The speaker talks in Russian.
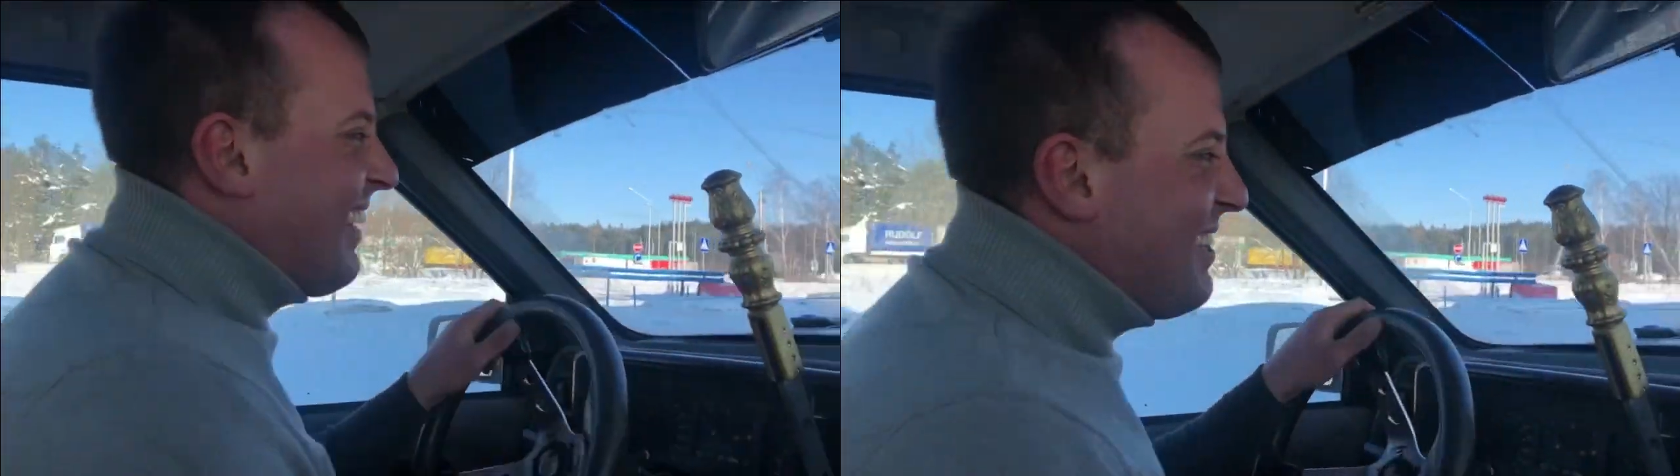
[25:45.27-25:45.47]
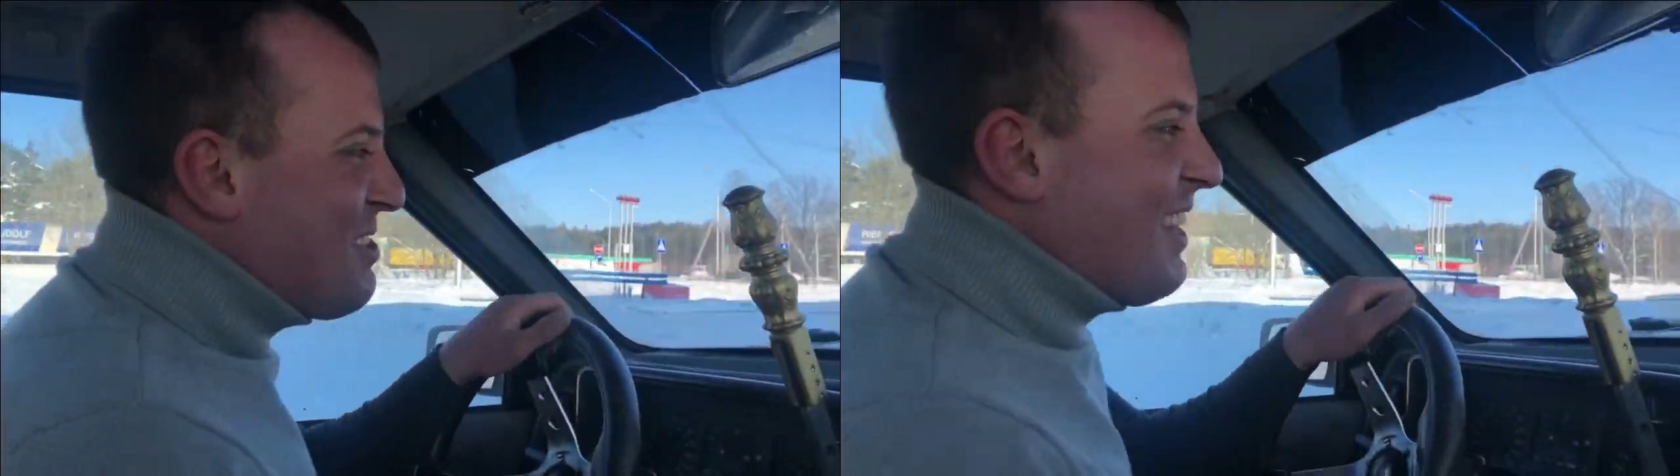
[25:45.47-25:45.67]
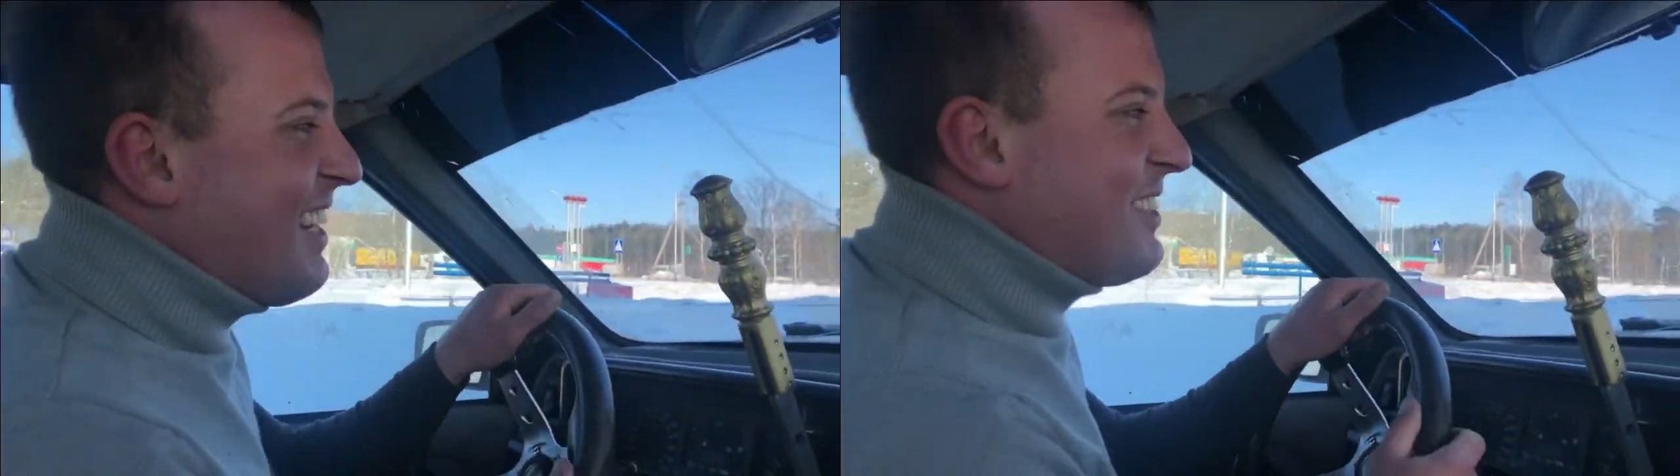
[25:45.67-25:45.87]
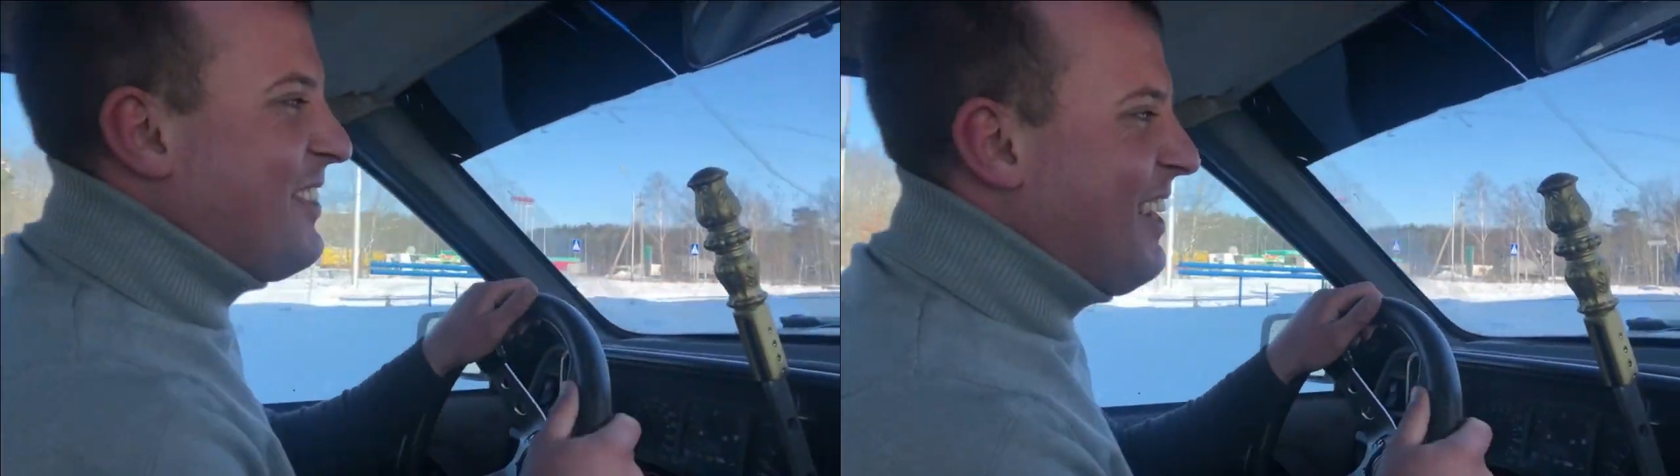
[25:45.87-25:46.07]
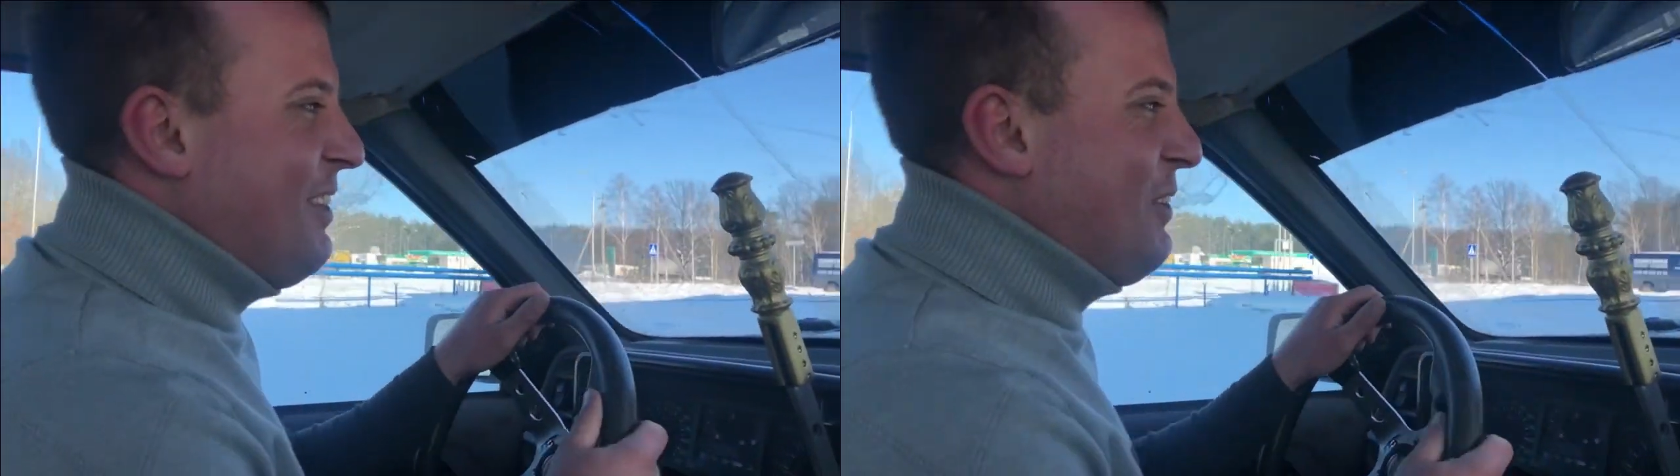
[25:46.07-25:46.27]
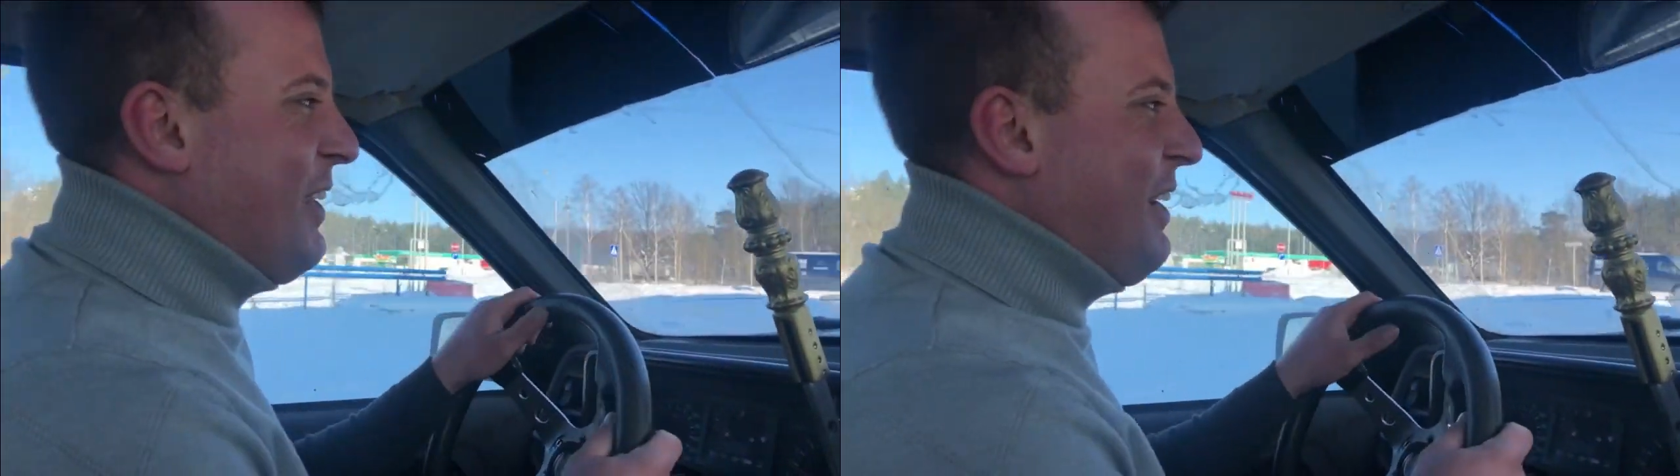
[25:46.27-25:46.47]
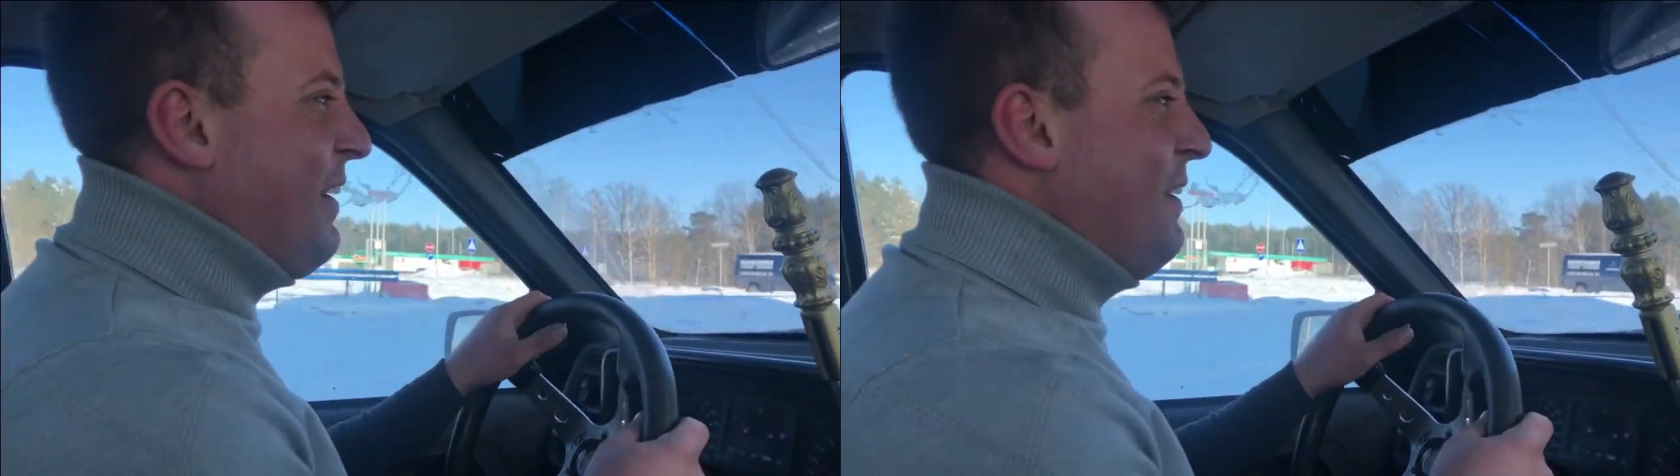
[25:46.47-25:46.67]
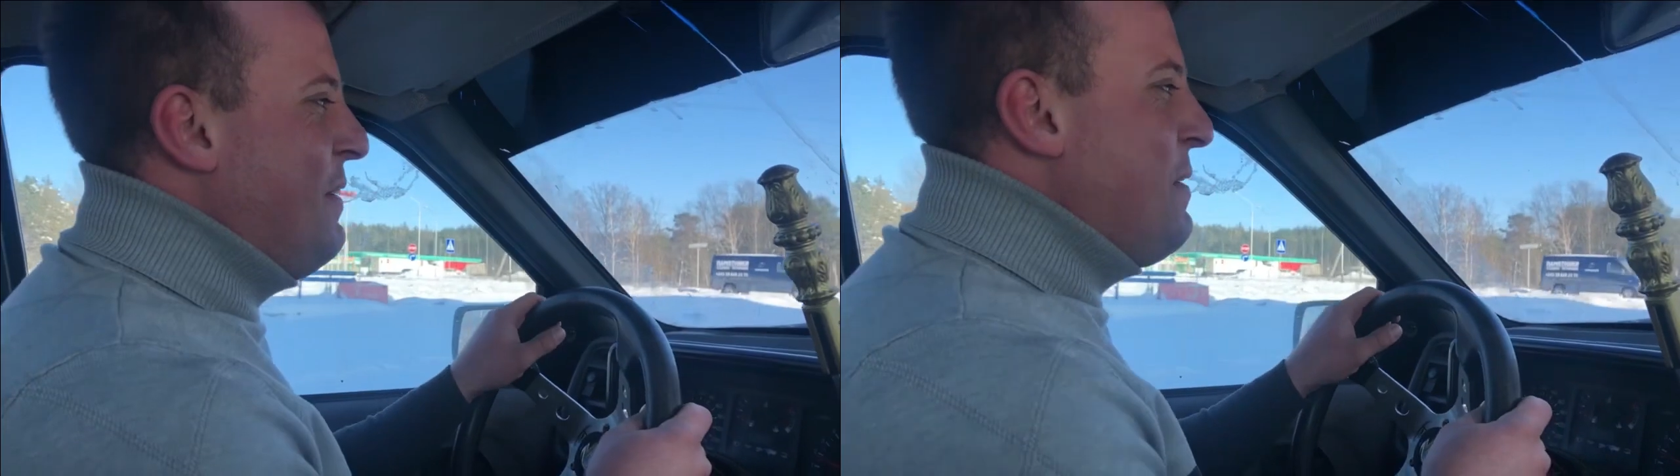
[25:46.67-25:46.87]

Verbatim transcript: Я что-то так швыранул ее.